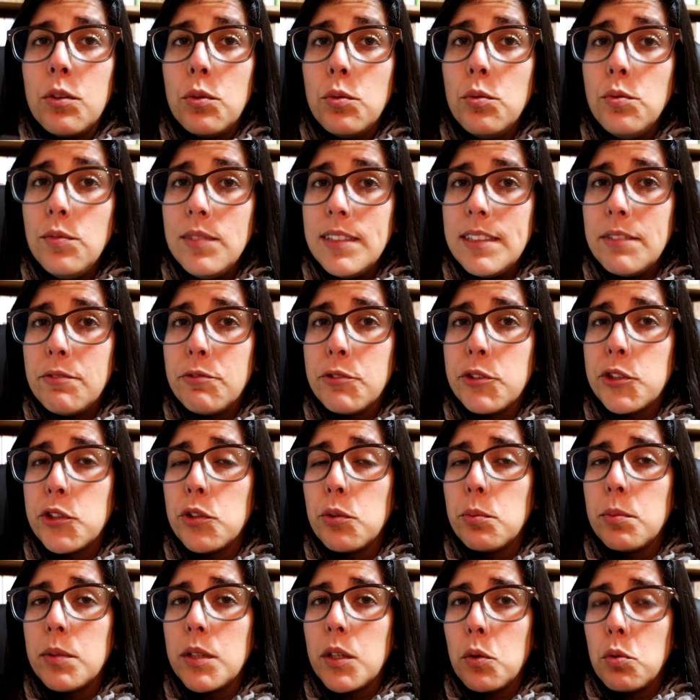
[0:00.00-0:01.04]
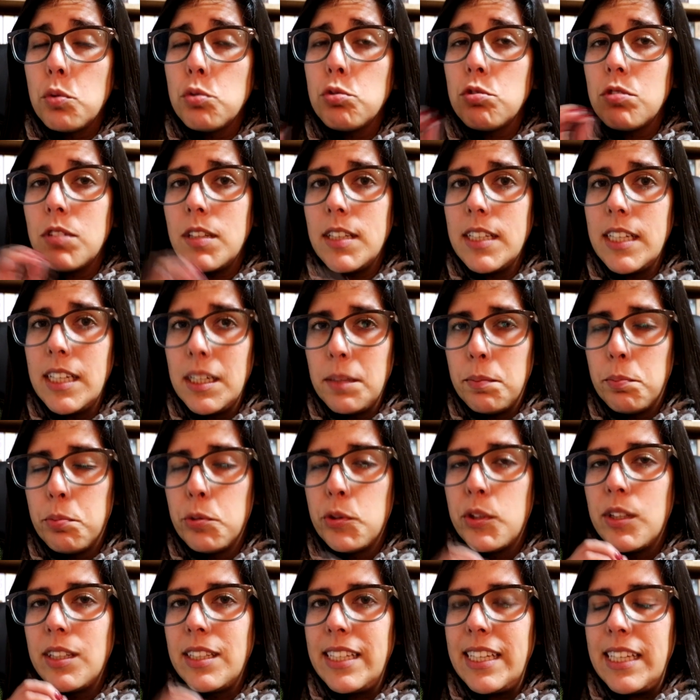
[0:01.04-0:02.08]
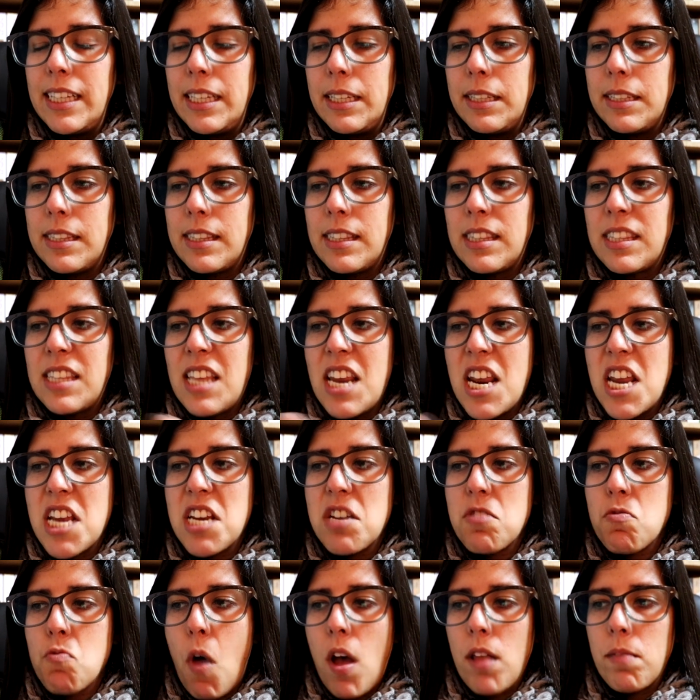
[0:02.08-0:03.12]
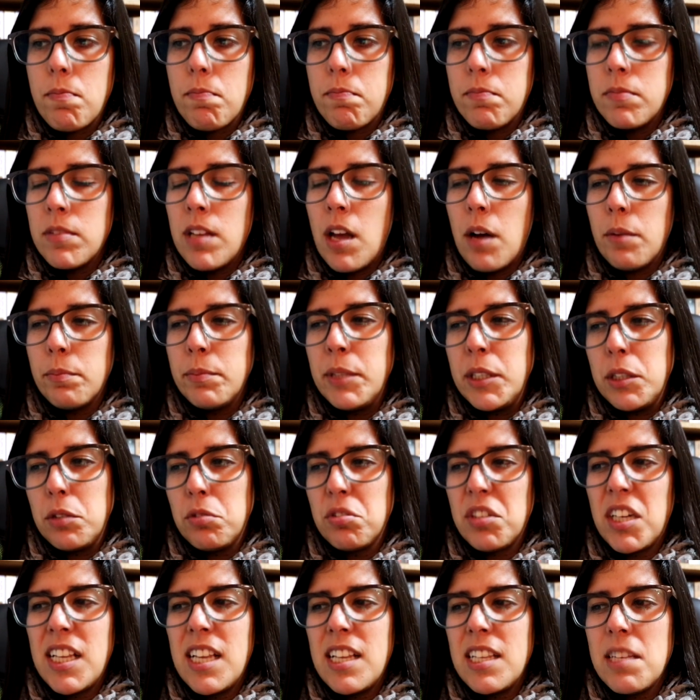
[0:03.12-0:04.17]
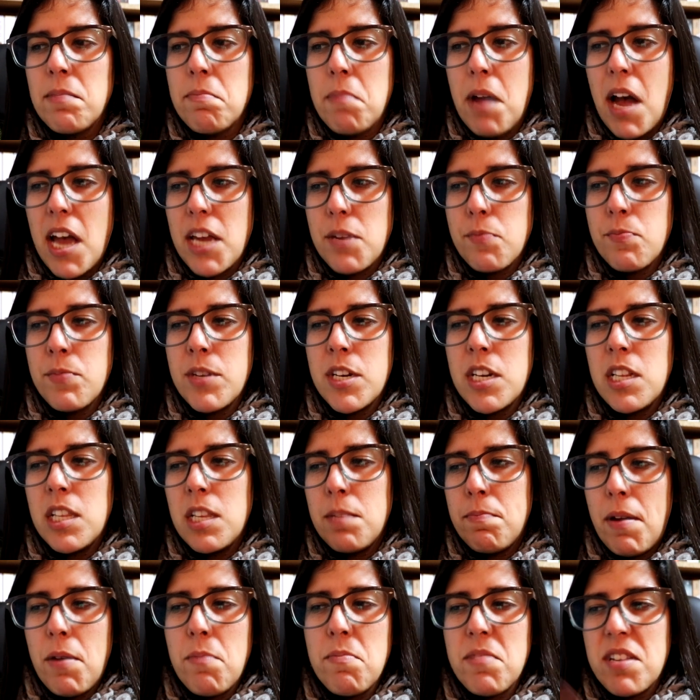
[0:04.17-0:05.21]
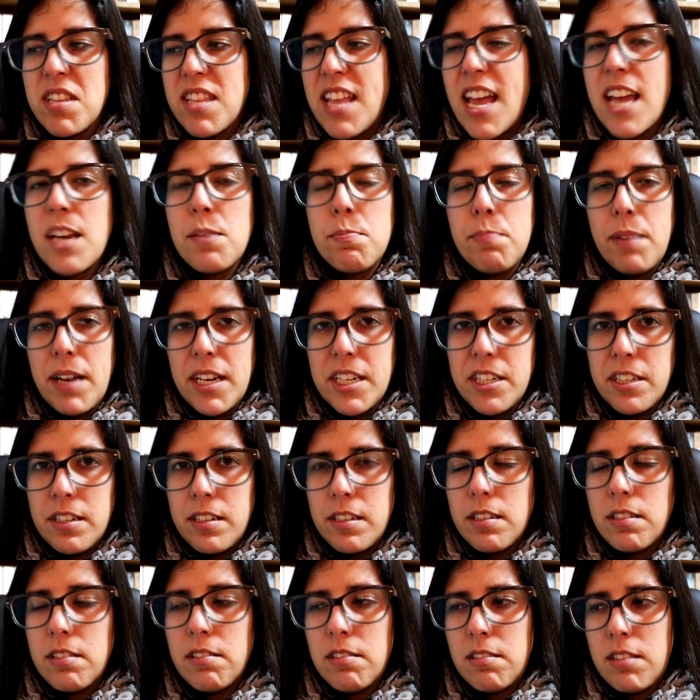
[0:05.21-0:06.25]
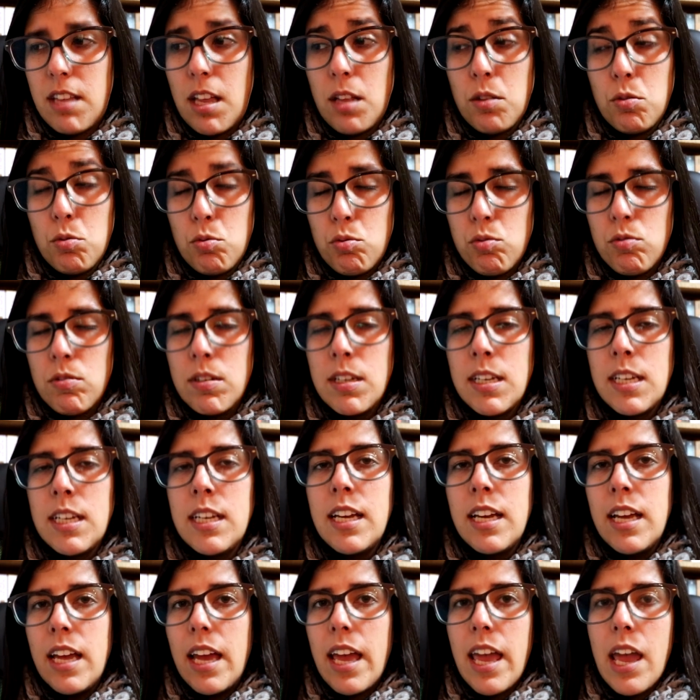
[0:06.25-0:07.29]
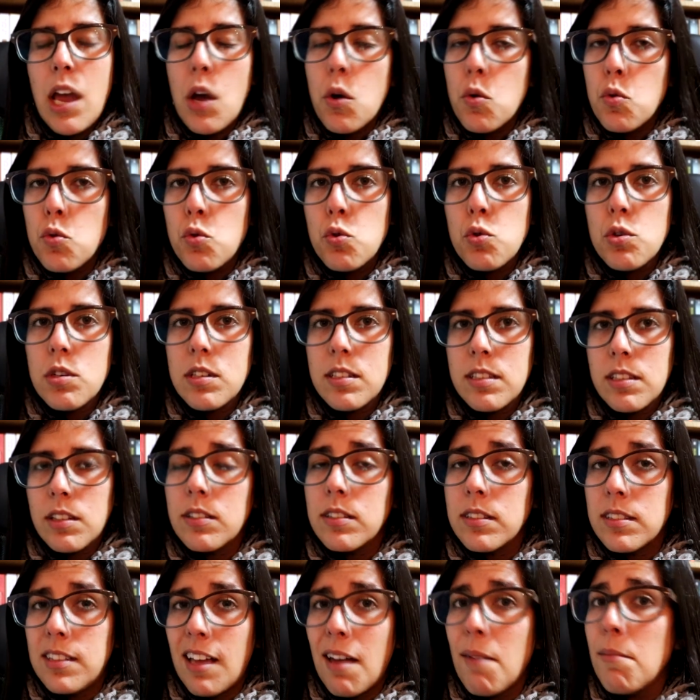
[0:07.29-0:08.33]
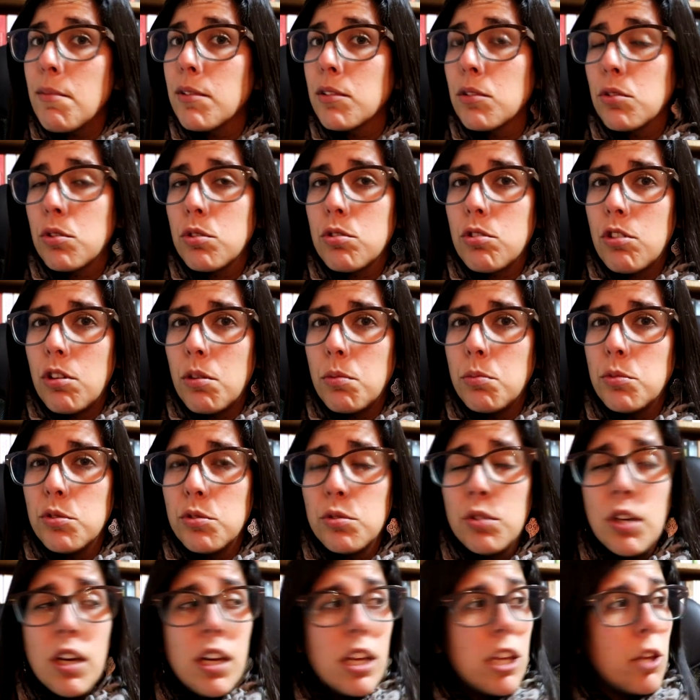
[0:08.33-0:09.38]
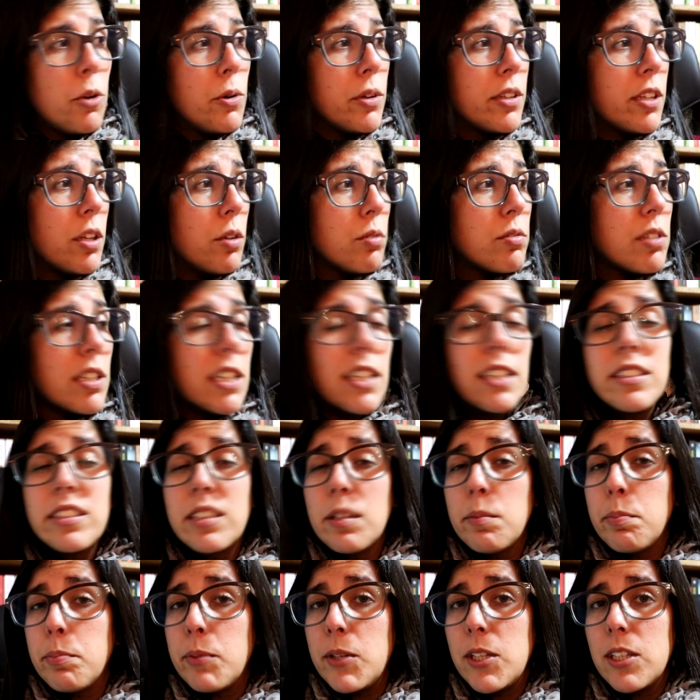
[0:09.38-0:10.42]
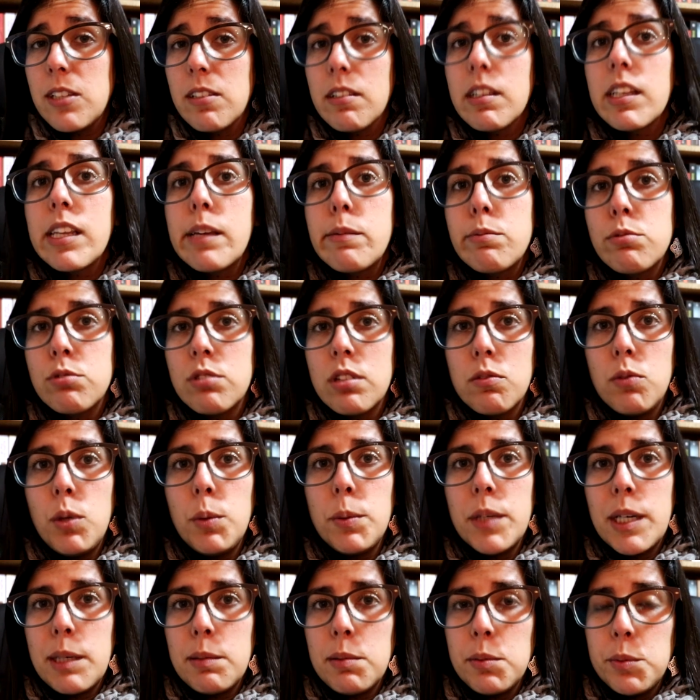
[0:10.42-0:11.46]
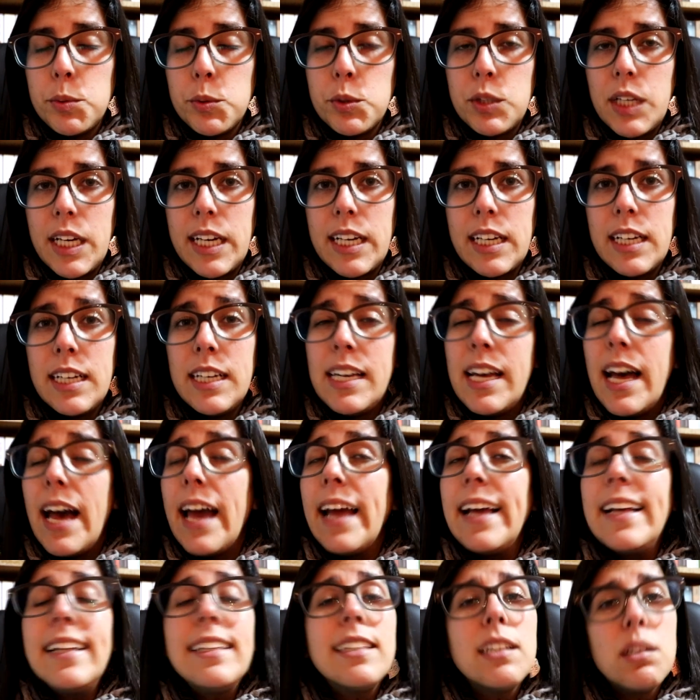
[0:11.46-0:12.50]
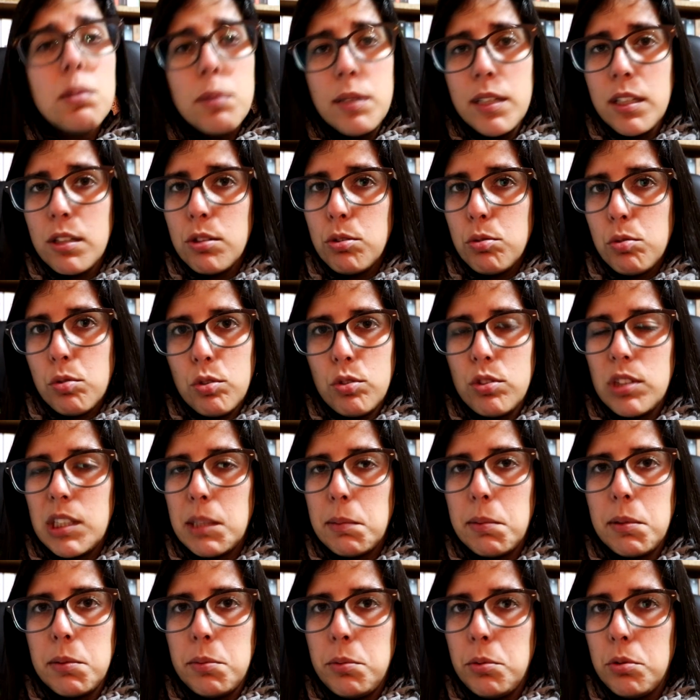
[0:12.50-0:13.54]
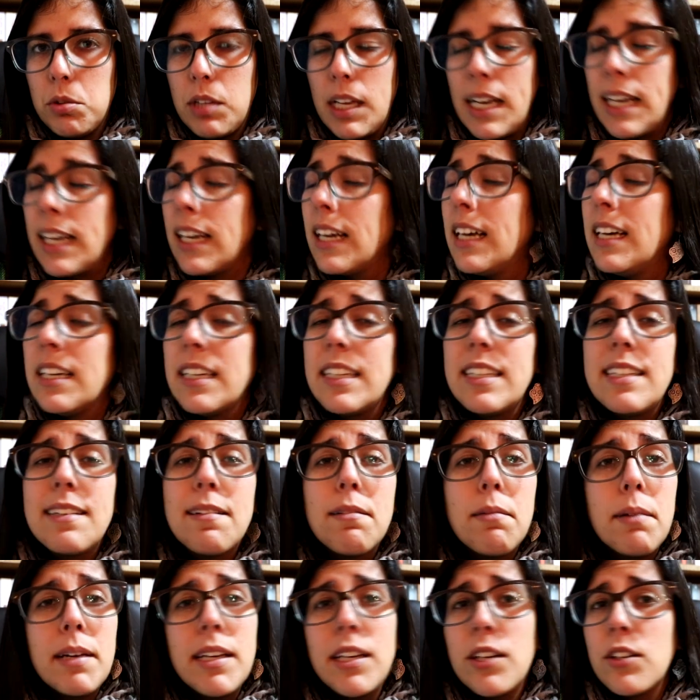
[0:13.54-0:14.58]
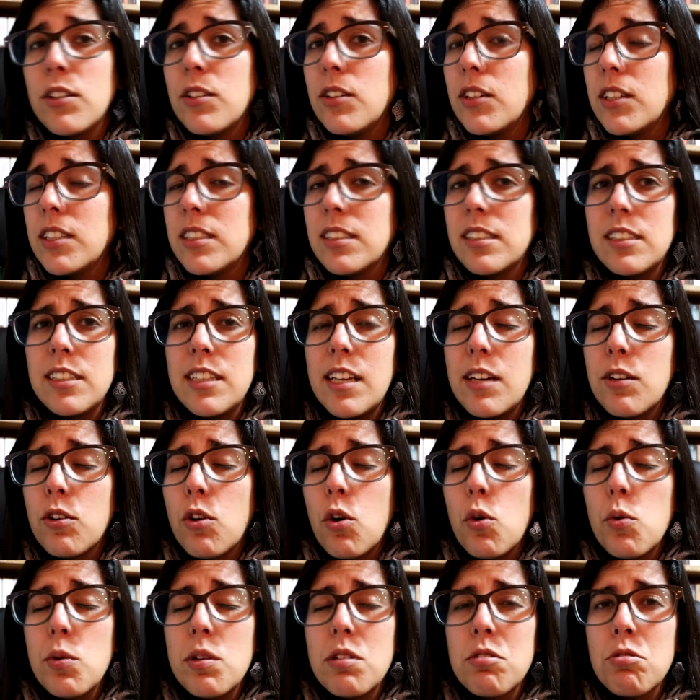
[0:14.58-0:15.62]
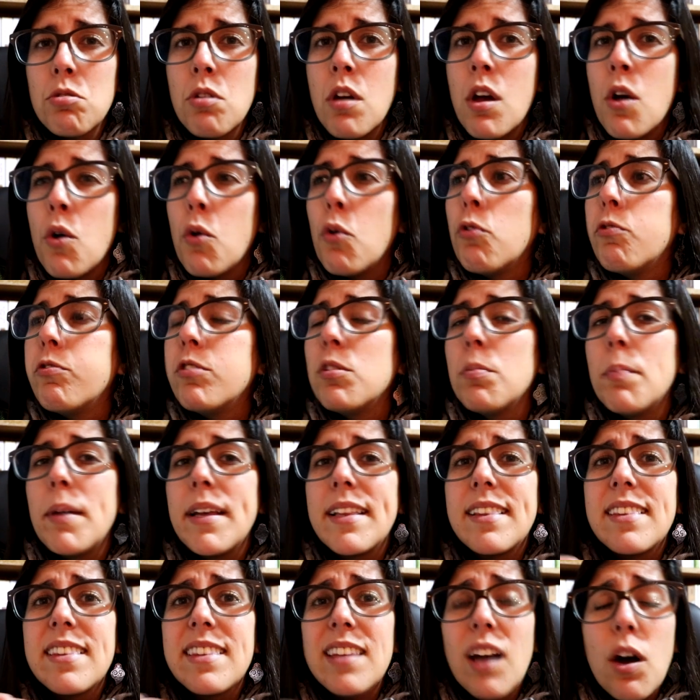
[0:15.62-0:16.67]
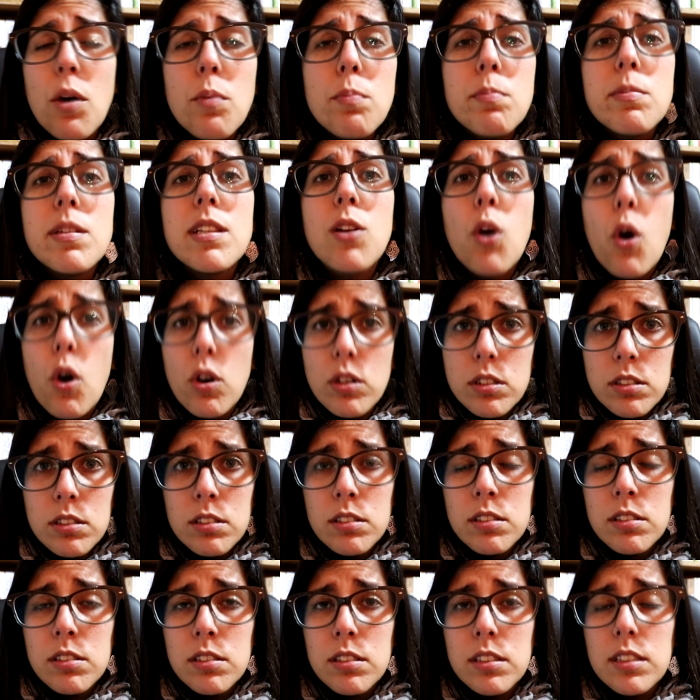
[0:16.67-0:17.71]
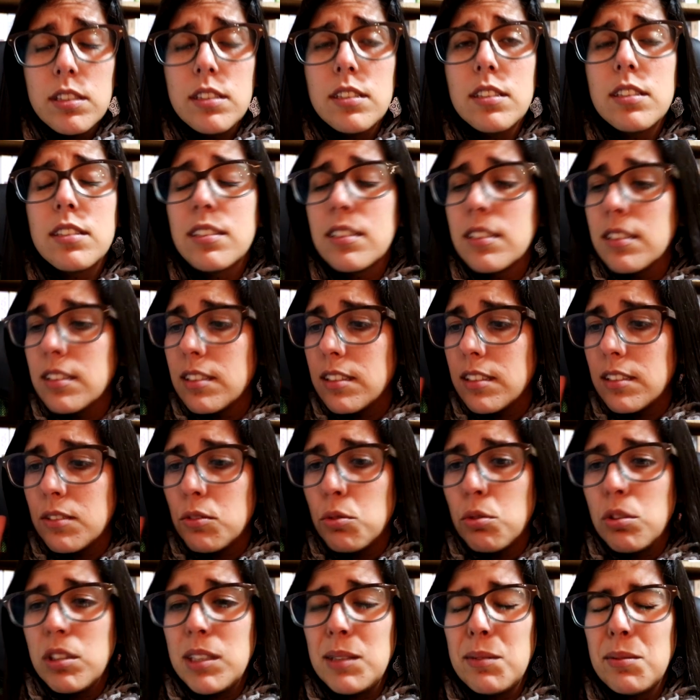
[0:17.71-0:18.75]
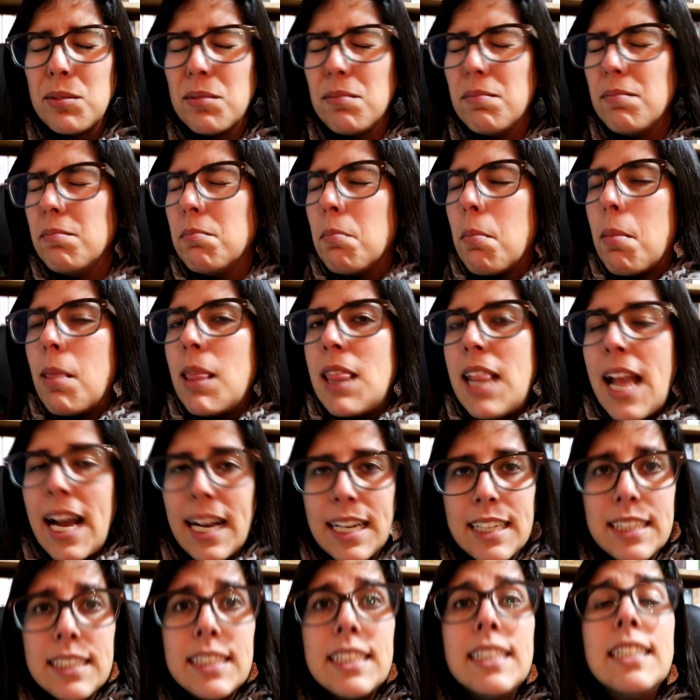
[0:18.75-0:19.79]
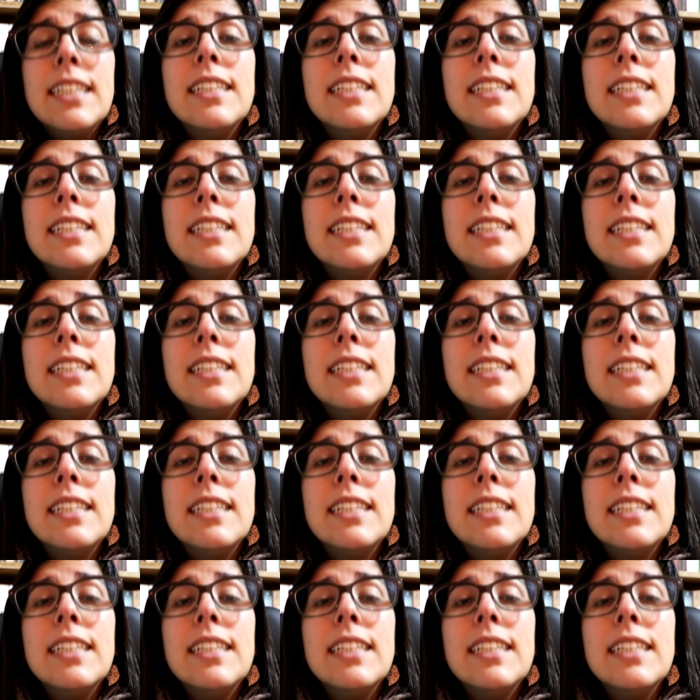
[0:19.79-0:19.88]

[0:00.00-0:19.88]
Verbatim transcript: Um livro que eu me recuso a ler porque li 3, 4, não, minto, se calhar li mais, mas li para umas 10 páginas, se tanto, é O Coração de Simon contra o Mundo. Eu até o tenho ali na pilha de livros a devolver à biblioteca. Ainda bem que eu trouxe da biblioteca, ainda bem que eu não gastei dinheiro com isso. O filme é tão melhor que o livro. Black.